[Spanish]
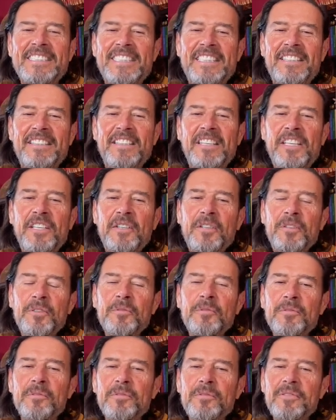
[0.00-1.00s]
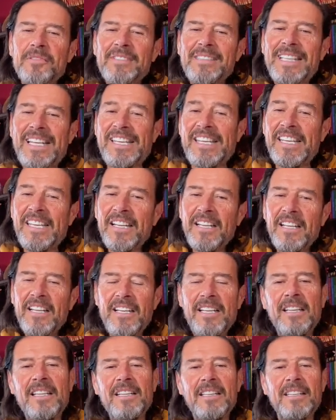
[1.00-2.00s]
di un taller
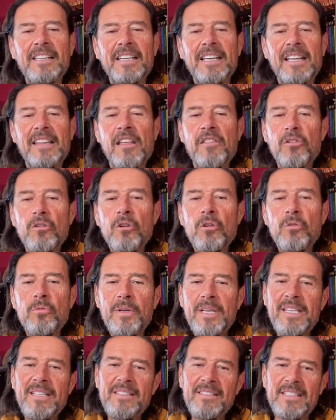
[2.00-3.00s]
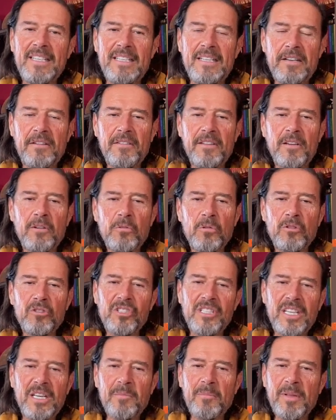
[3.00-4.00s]
cada dos lunes en el Círculo
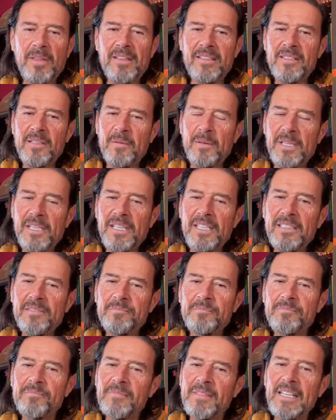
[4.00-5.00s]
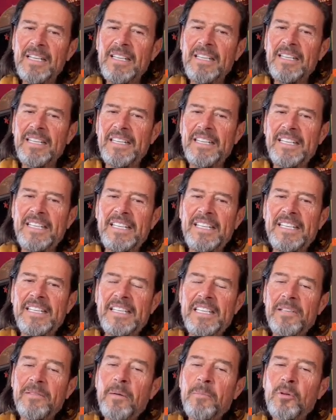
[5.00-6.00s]
Sierpes de Sevilla que
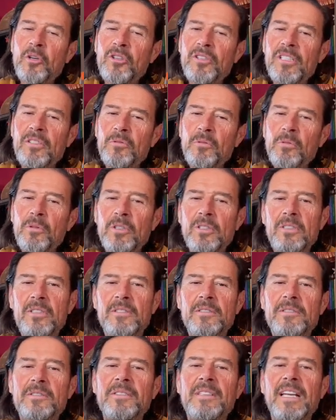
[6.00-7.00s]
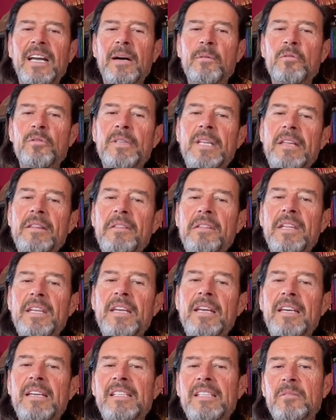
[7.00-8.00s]
lleva por título
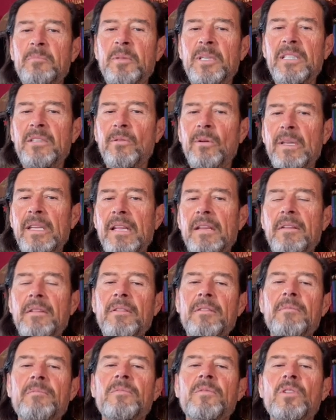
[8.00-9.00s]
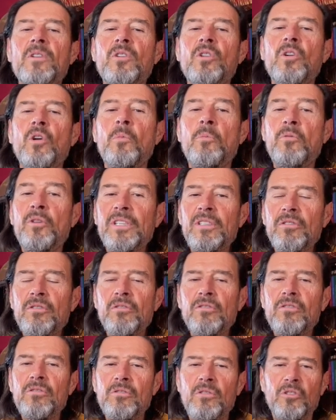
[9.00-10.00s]
abundancia y espiritualidad,
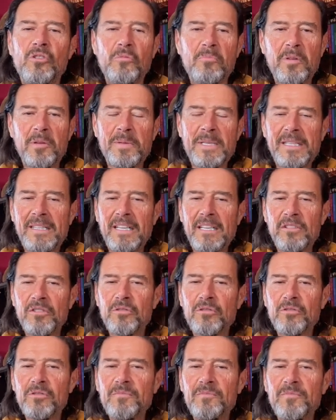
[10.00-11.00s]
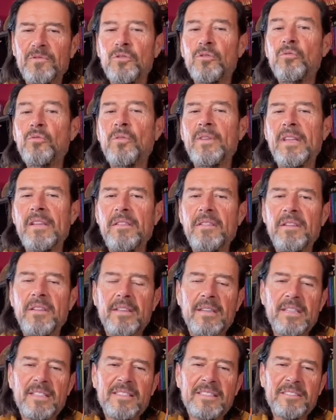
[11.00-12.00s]
opuestos o complementarios. Tú
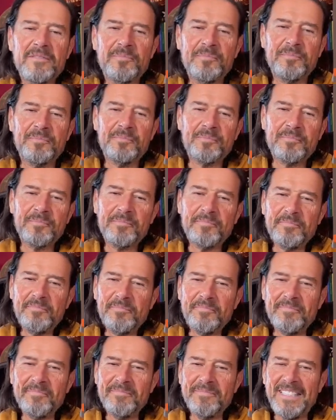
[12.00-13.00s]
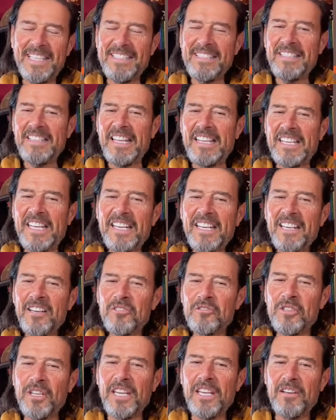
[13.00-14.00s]
decides. Ese taller que lo
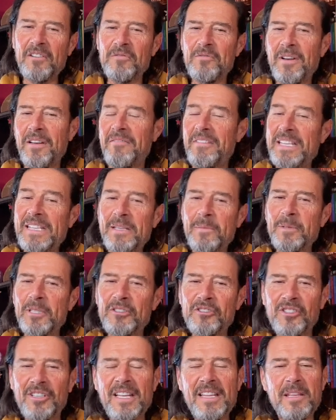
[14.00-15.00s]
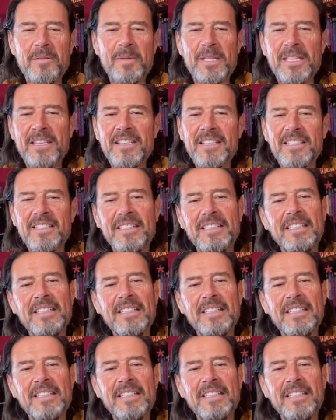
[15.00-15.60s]
siguieron unas 20 personas de media,